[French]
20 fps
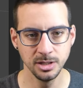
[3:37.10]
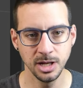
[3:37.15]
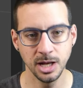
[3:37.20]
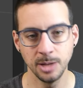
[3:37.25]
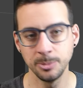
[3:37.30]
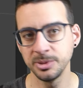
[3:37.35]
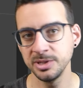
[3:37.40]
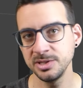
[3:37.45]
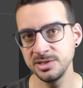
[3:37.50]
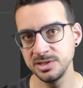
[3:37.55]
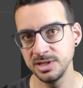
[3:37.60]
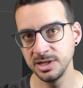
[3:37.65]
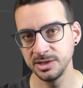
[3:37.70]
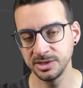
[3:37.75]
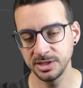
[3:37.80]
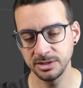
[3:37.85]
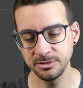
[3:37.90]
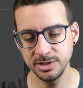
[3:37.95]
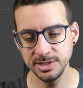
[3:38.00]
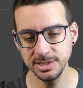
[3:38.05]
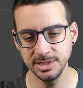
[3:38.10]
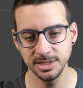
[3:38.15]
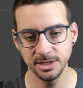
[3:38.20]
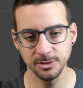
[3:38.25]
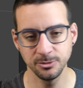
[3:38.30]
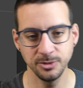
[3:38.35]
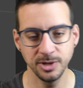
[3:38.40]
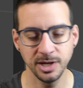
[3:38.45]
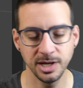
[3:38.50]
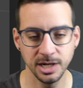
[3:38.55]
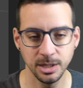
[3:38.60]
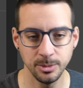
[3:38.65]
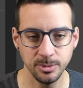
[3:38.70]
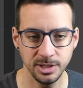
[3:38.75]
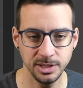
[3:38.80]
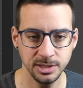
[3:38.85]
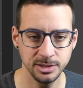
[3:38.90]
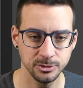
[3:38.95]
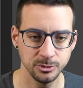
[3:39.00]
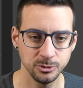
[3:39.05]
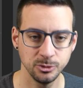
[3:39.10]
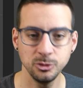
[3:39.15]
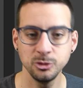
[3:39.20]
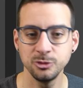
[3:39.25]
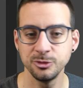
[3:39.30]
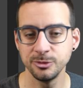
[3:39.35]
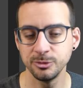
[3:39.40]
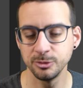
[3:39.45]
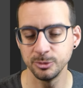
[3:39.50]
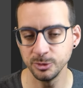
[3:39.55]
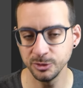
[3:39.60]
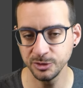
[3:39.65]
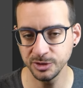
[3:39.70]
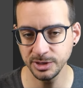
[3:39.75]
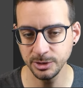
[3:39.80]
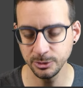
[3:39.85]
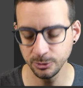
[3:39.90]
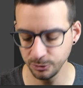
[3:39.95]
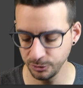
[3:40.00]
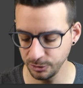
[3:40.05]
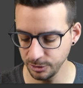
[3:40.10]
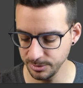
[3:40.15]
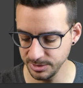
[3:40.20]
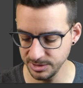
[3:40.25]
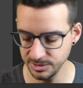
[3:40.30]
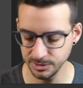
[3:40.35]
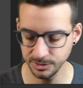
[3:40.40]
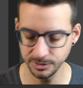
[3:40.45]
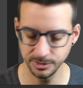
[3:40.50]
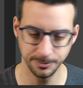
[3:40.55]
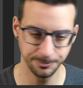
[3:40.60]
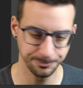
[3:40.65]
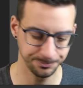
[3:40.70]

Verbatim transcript: Après c'est un travail qui est à faire à la main, donc je vais vous montrer une autre méthode.